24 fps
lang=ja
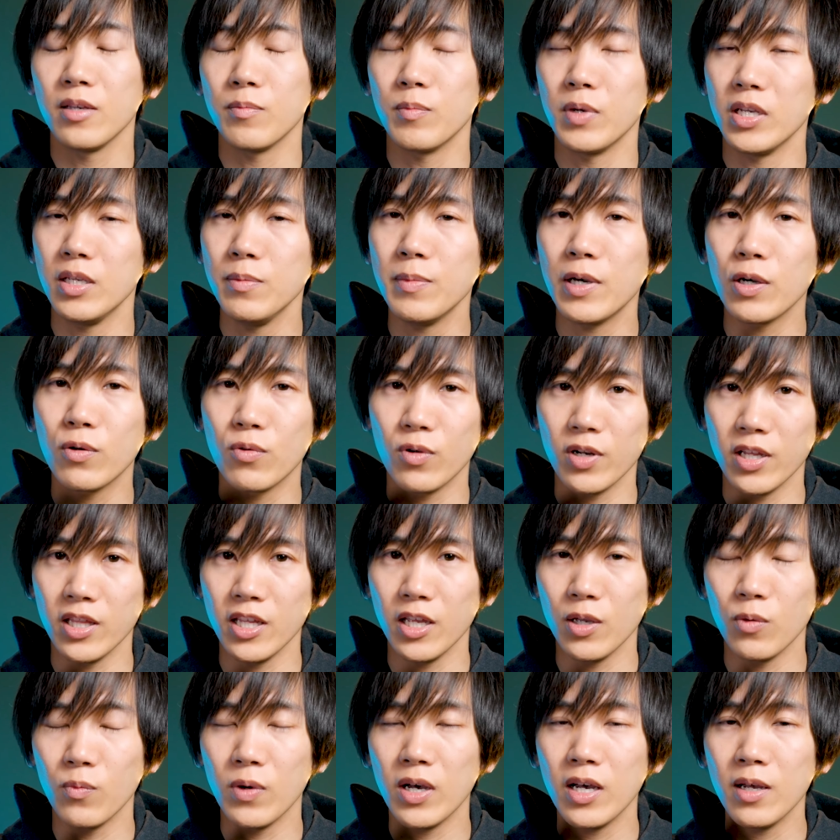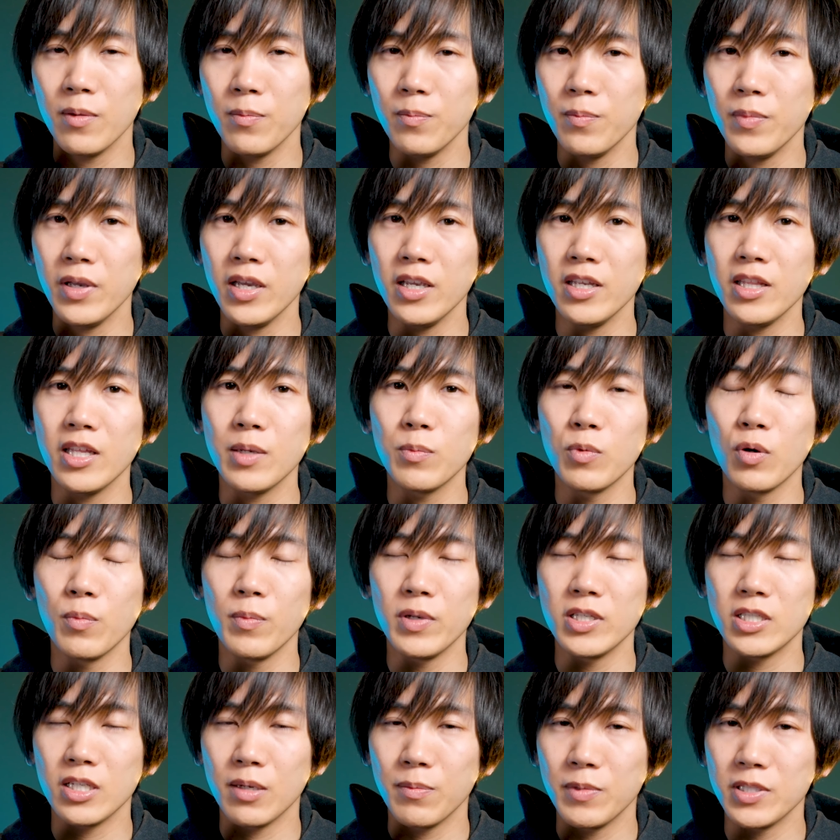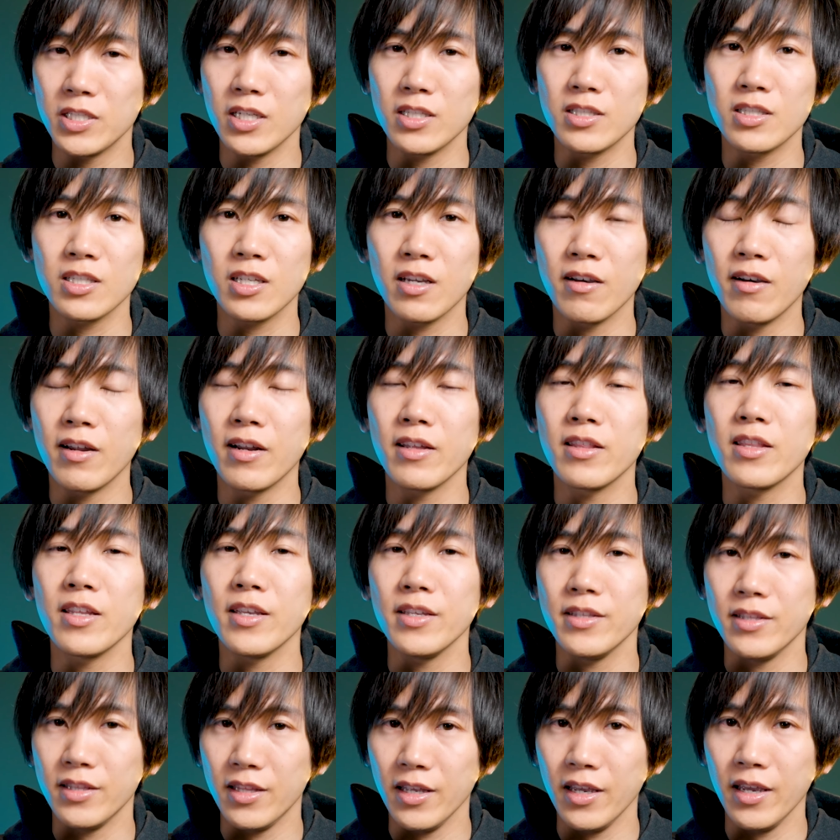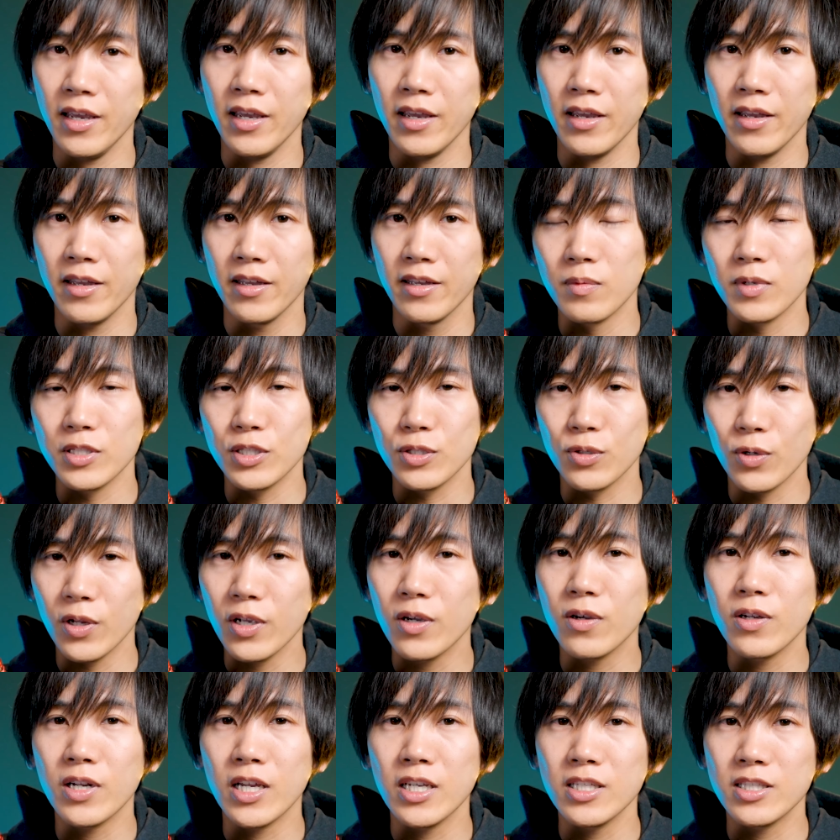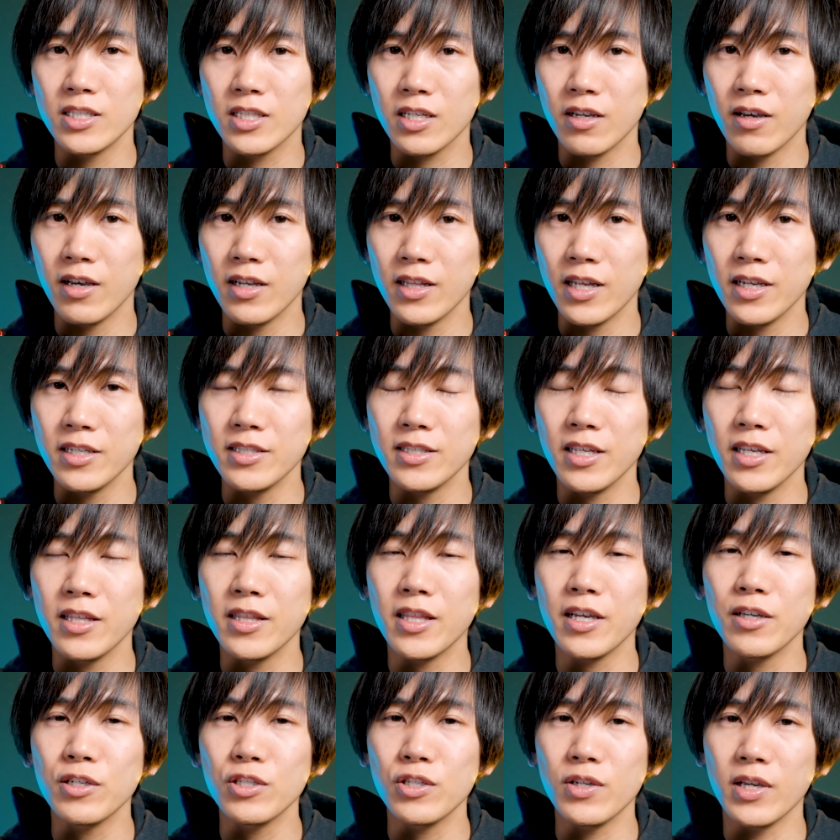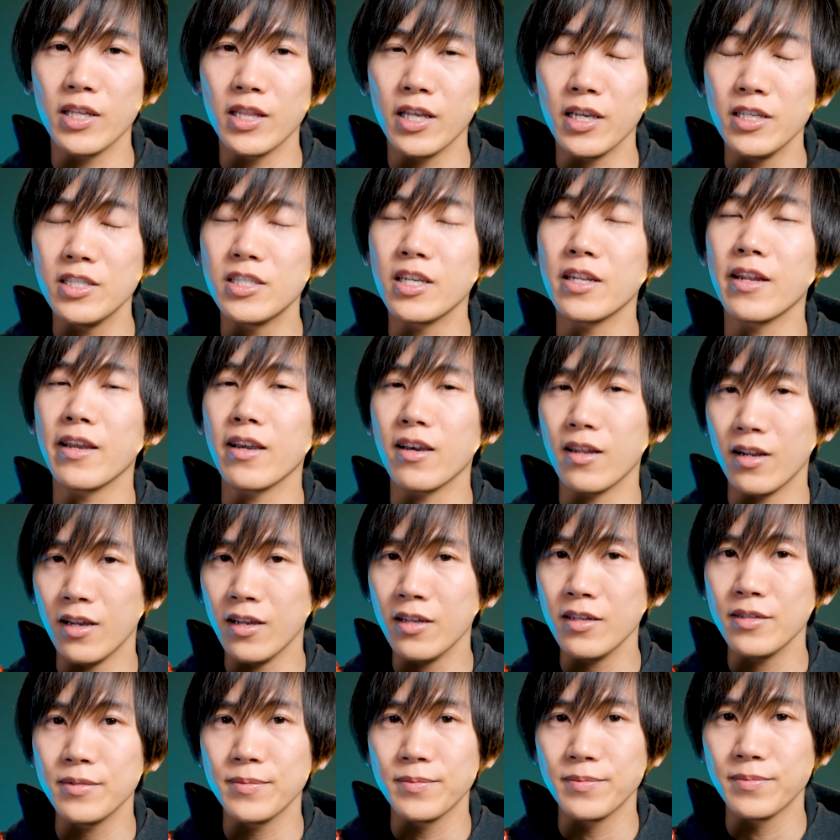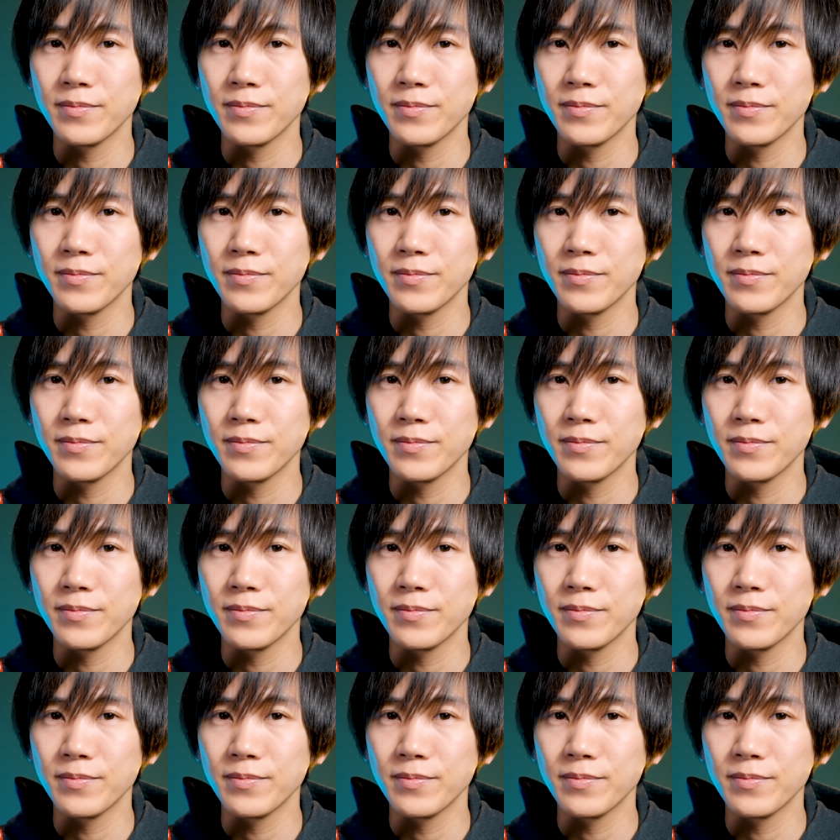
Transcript: まあ、今これねワンベイでもめちゃめちゃ使われていてそれくらい使わない選択肢はないんじゃないかな